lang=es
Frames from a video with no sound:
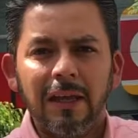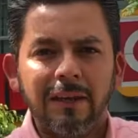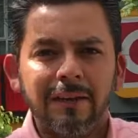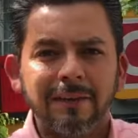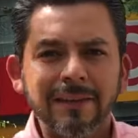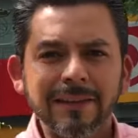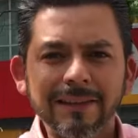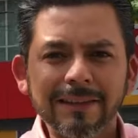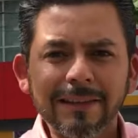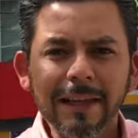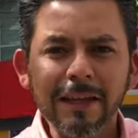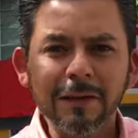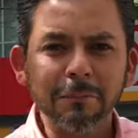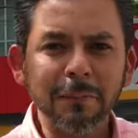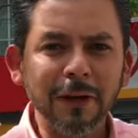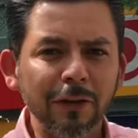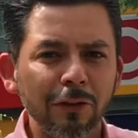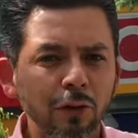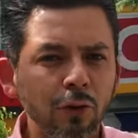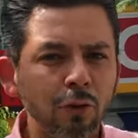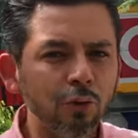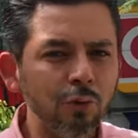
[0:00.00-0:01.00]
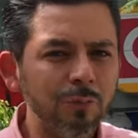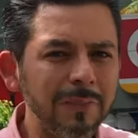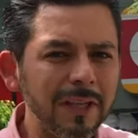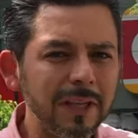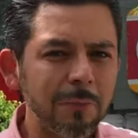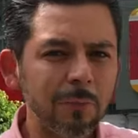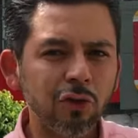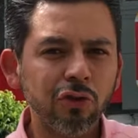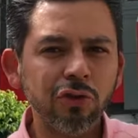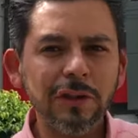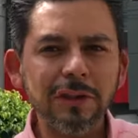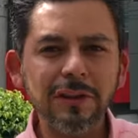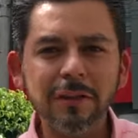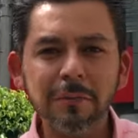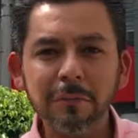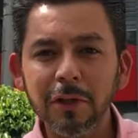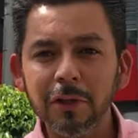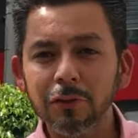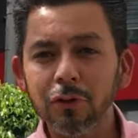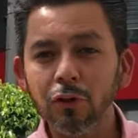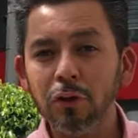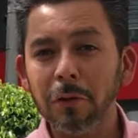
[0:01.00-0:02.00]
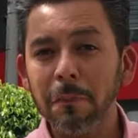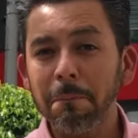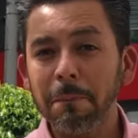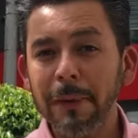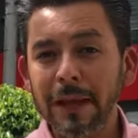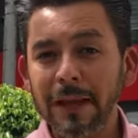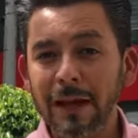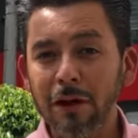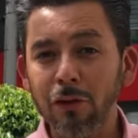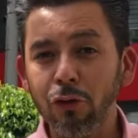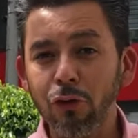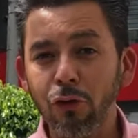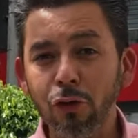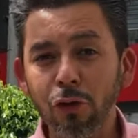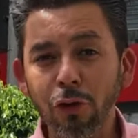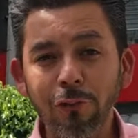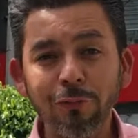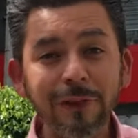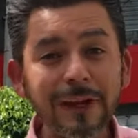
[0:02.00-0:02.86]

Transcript: Si te invadió un mínimo sentimiento de pena o dolor,